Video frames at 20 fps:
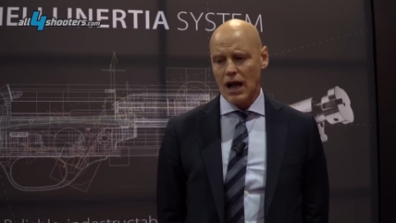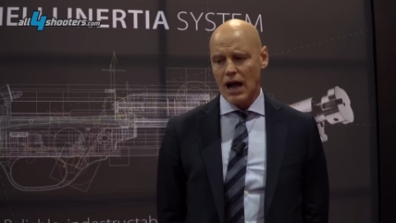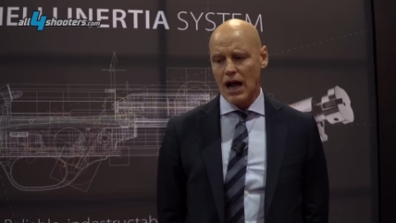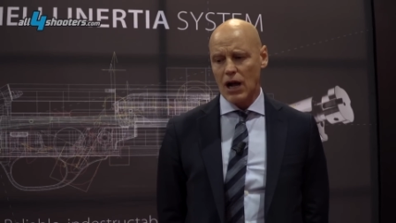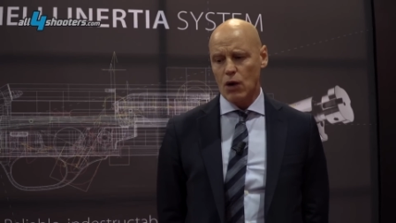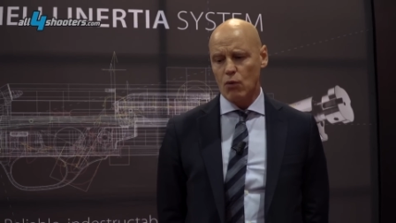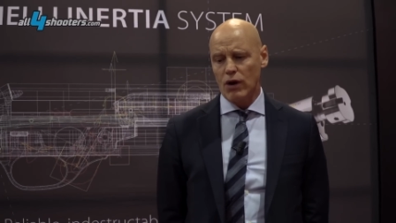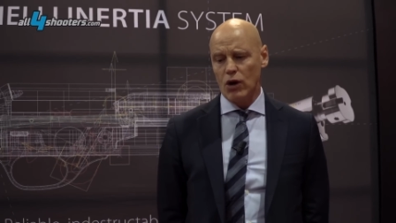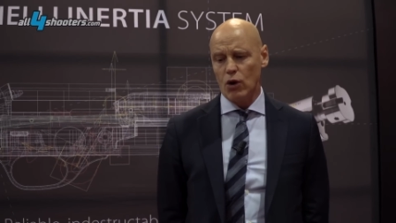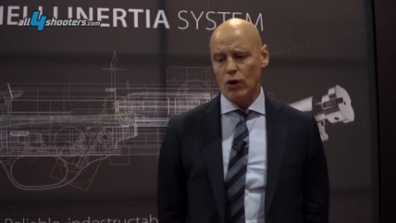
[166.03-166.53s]

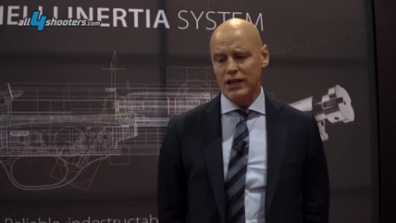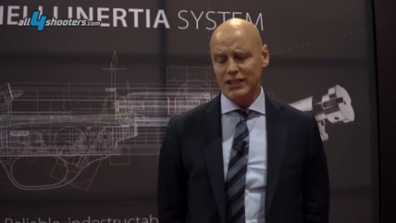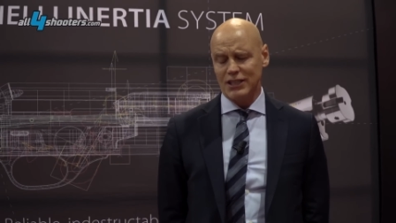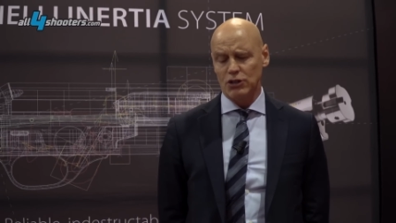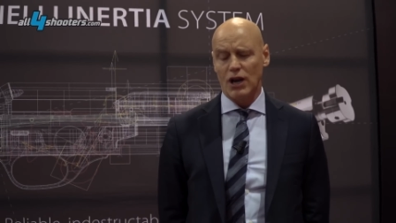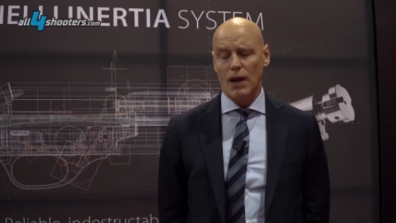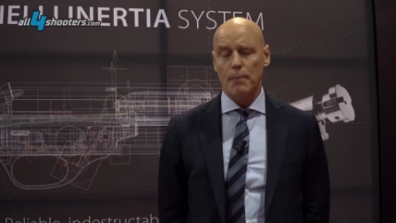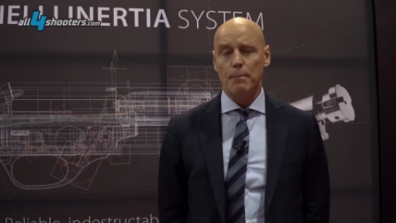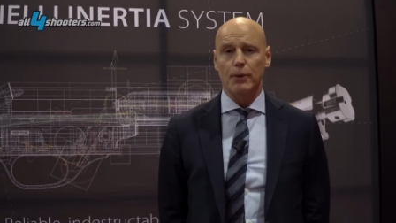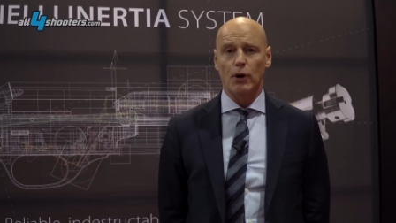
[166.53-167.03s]
a quello che è
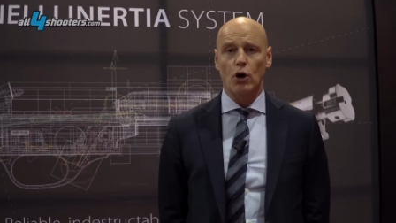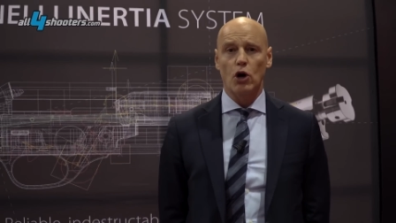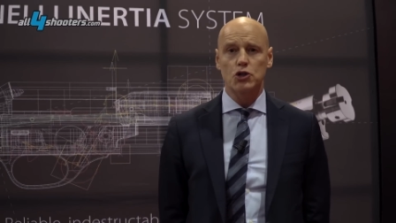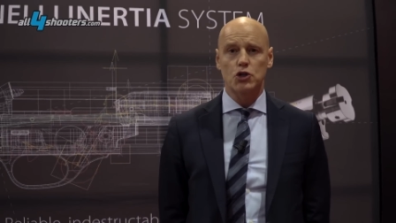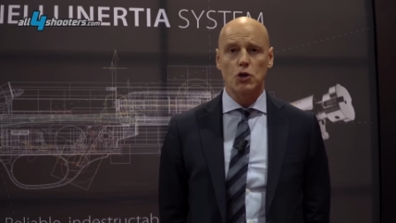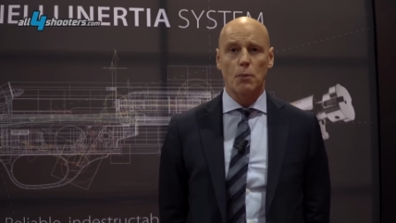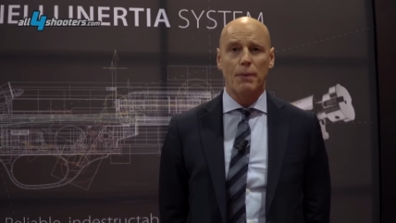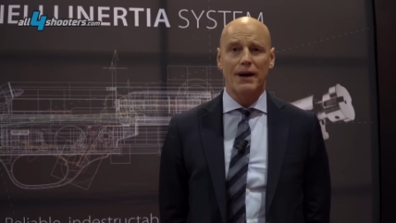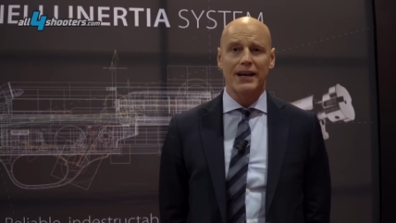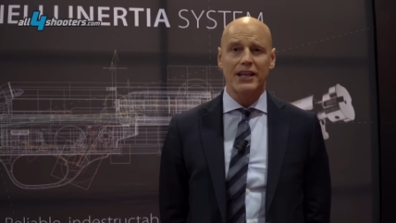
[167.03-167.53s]
stato
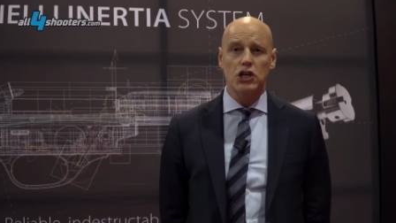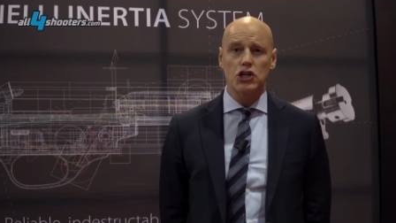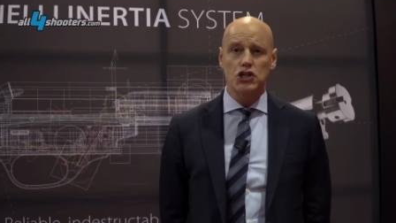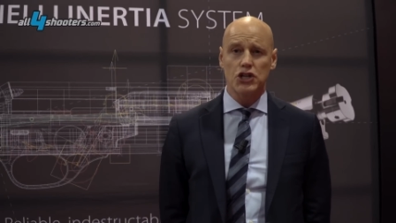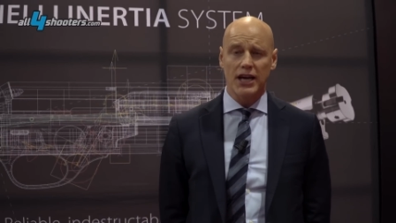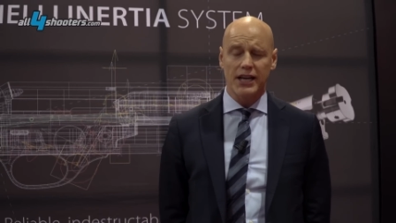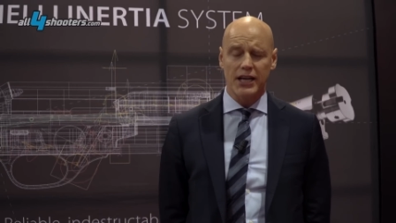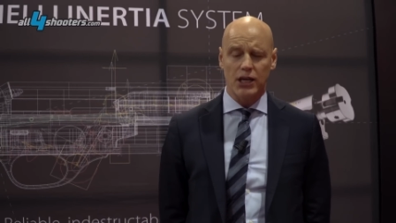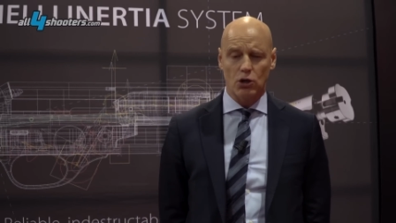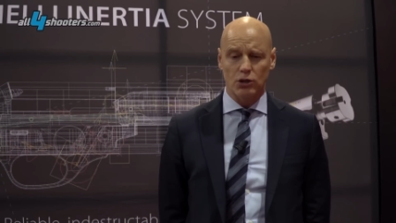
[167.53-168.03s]
l'approccio
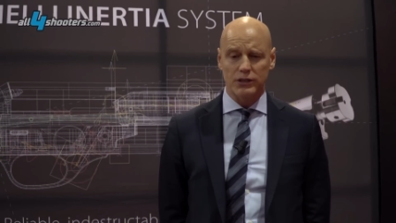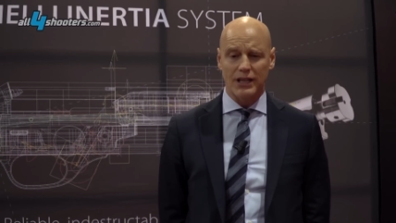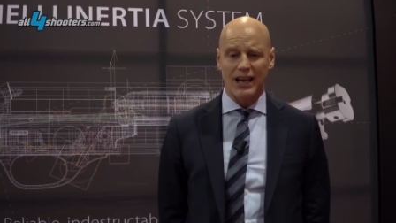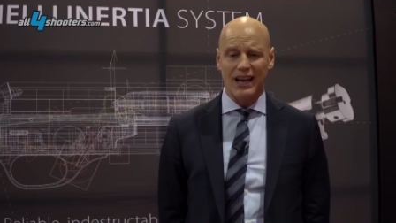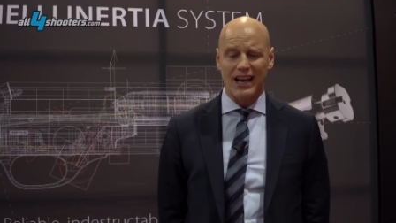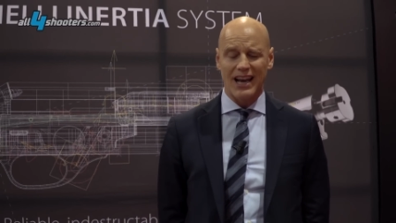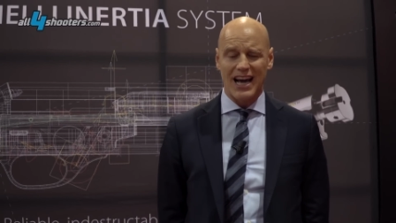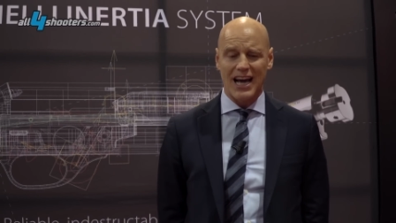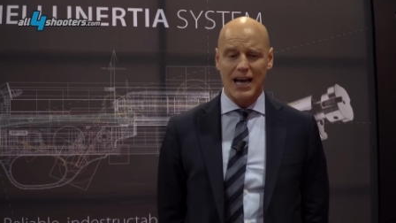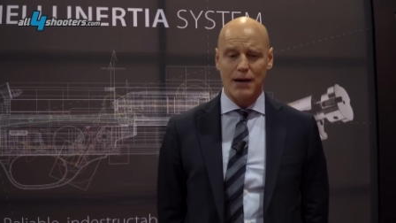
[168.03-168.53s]
palingenico
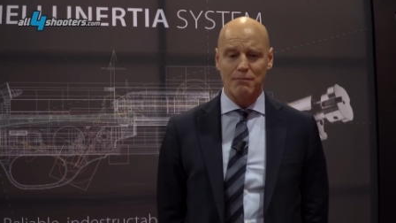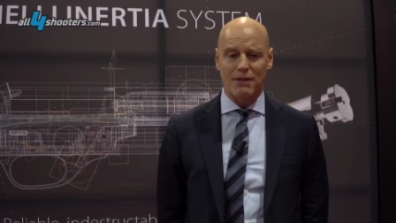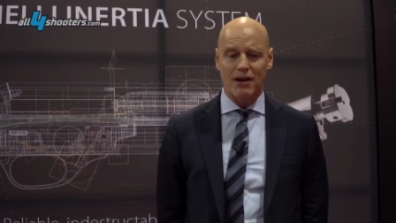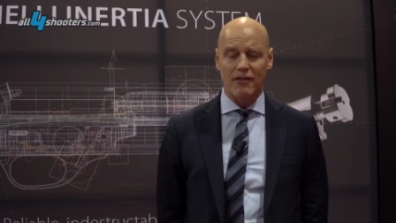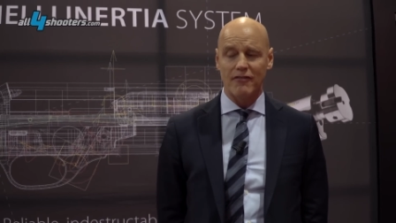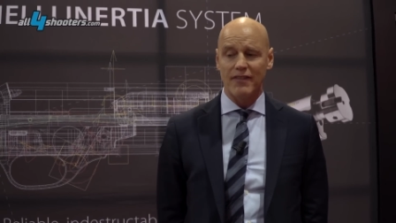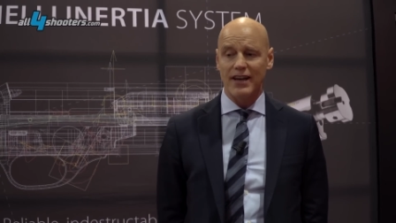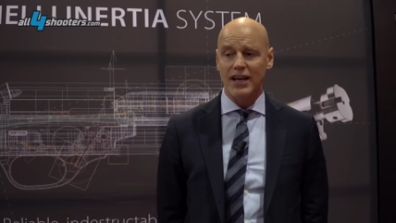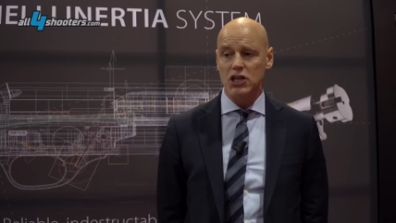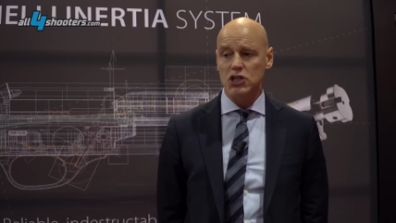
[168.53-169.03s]
dell'arma
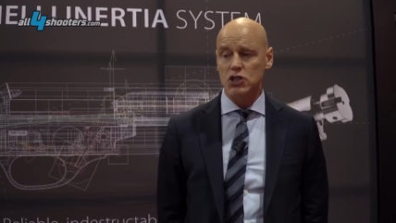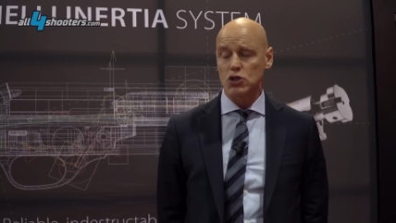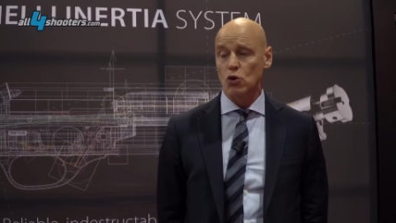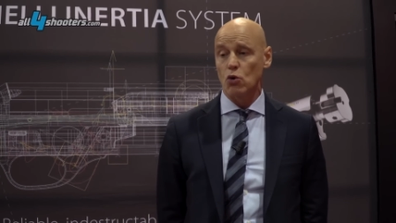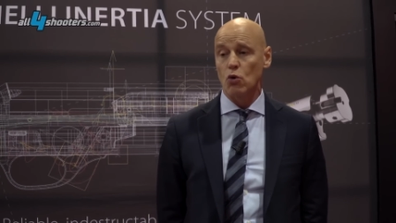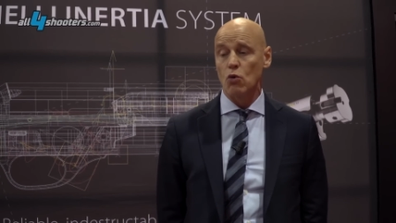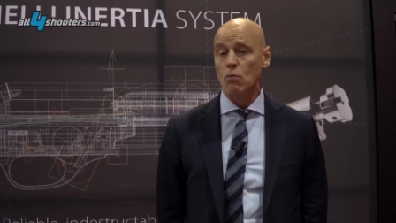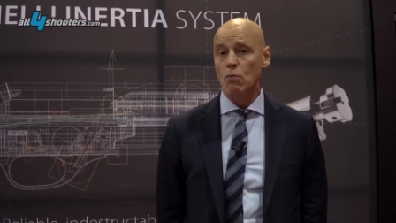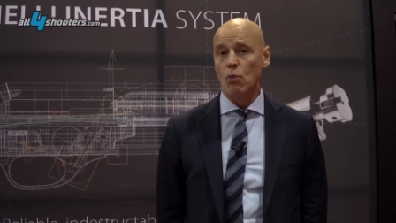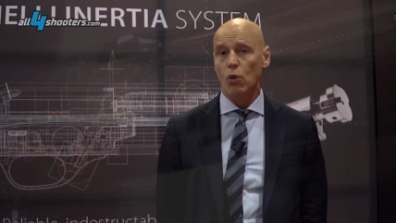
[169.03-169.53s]
verso
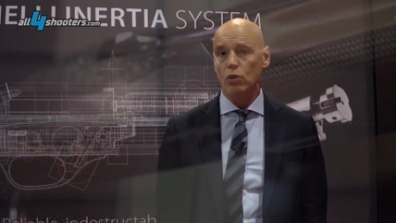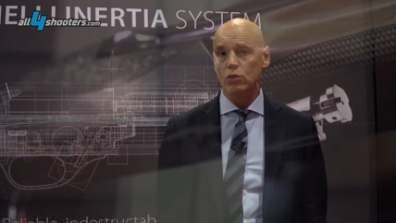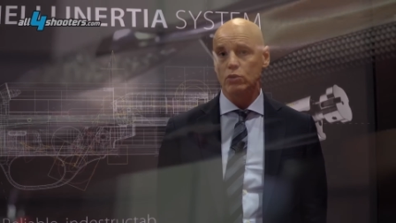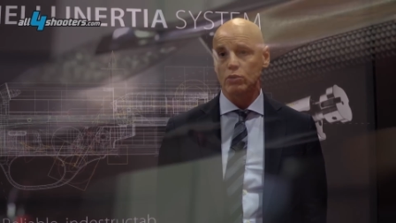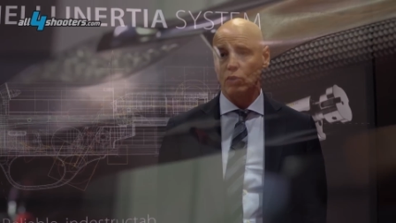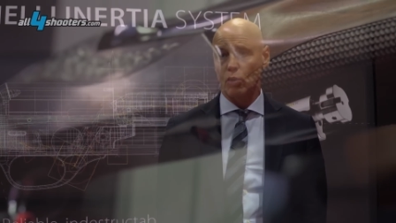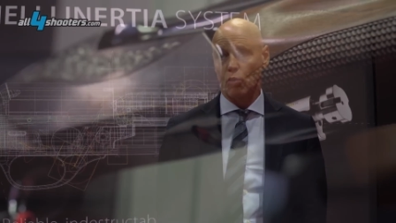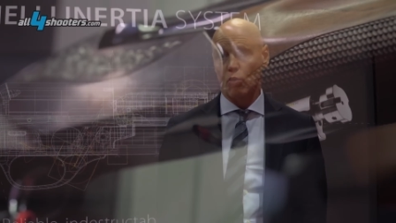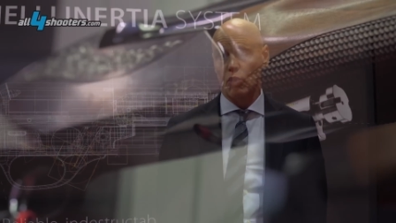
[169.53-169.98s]
un mondo,